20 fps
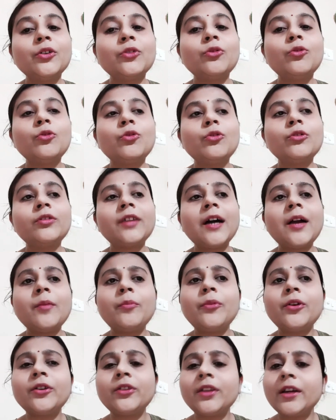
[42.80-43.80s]
তো
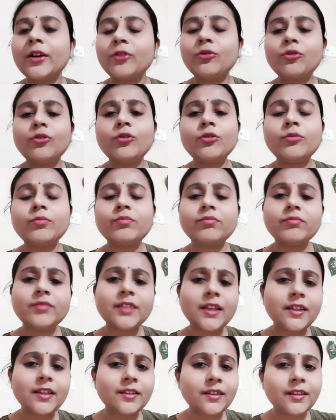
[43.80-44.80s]
তারপর থেকে তো
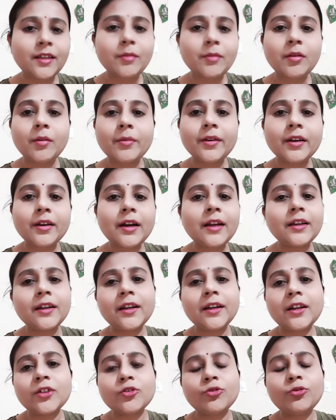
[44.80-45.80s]
যাচ্ছে তাইভাবে
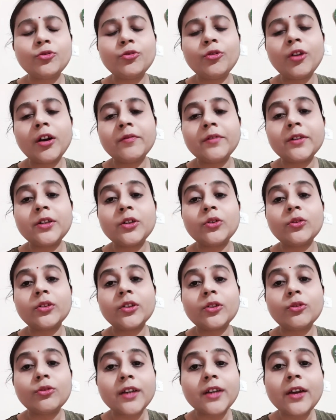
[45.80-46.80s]
গালিগালাজ শুরু হয় ভিডিওতে
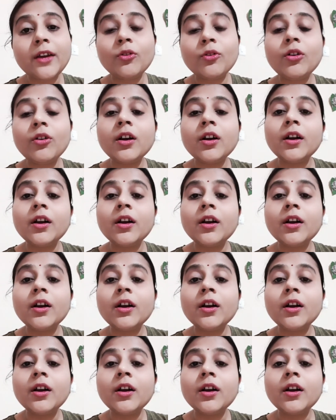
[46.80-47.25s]
তো যাই হোক